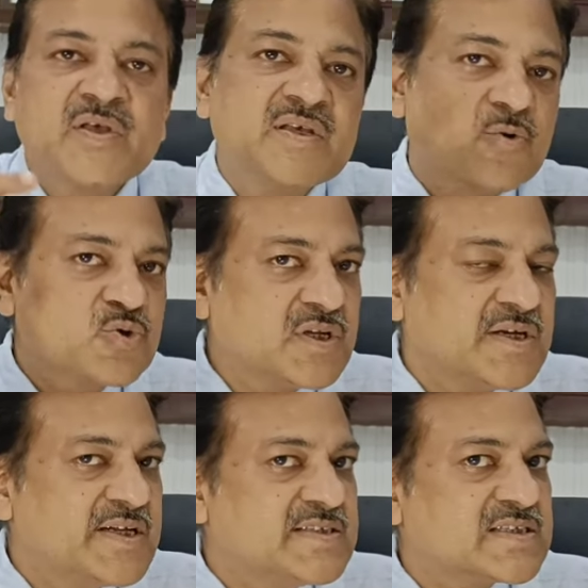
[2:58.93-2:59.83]
या कुछ
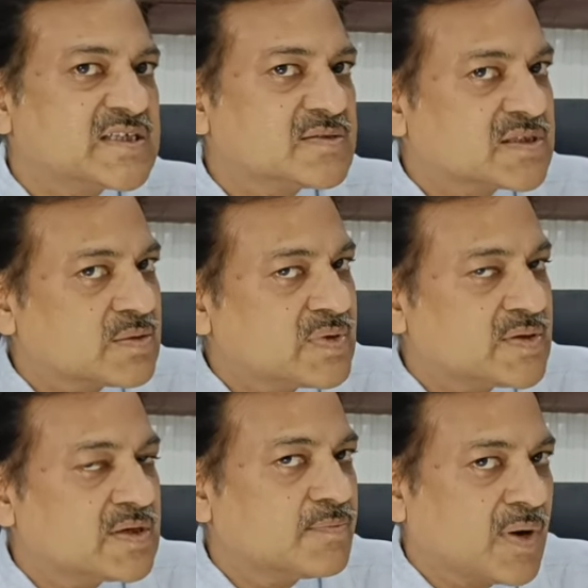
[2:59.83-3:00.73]
लेडीज जैसे सर
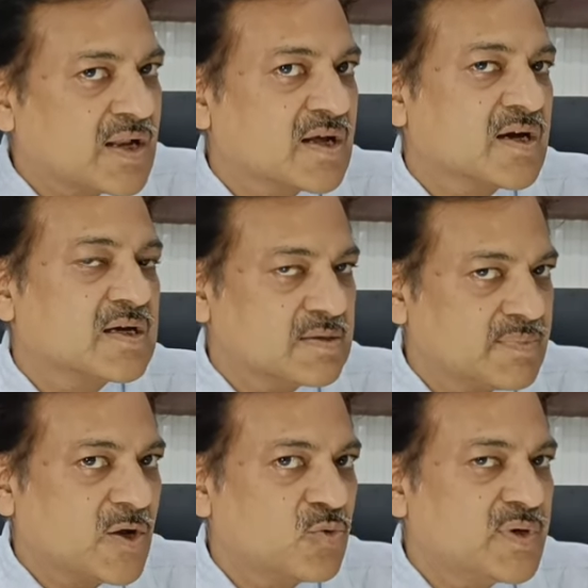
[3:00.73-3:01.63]
में बाल लगा बालों